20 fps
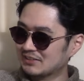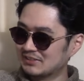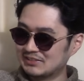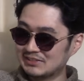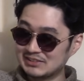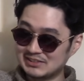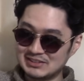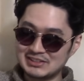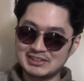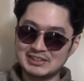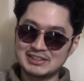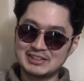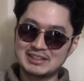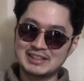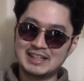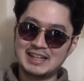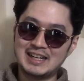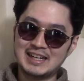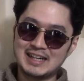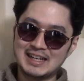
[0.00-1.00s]
う
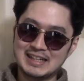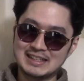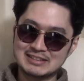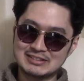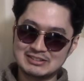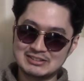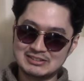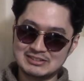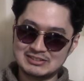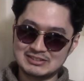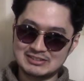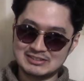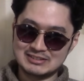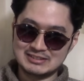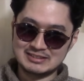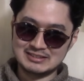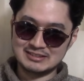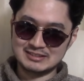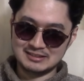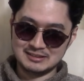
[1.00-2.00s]
ん、あ
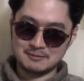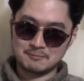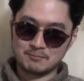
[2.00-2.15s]
の、うん、